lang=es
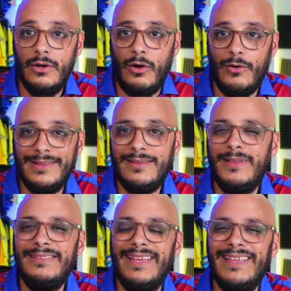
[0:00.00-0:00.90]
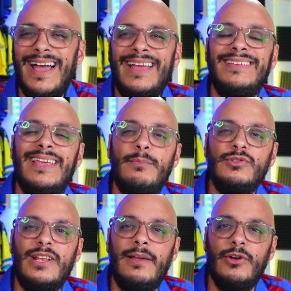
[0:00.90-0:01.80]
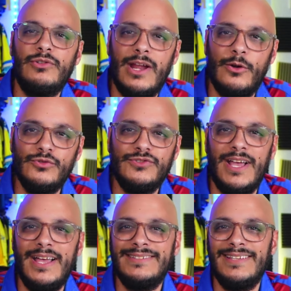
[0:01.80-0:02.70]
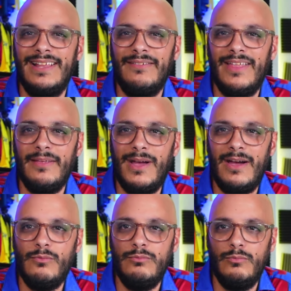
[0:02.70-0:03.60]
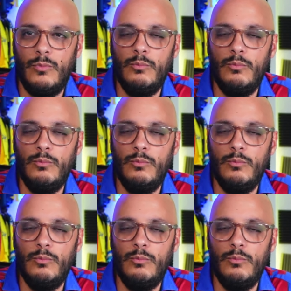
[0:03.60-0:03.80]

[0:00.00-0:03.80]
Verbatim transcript: honestamente a este equipo se le ve otra cosa, se le ve además un,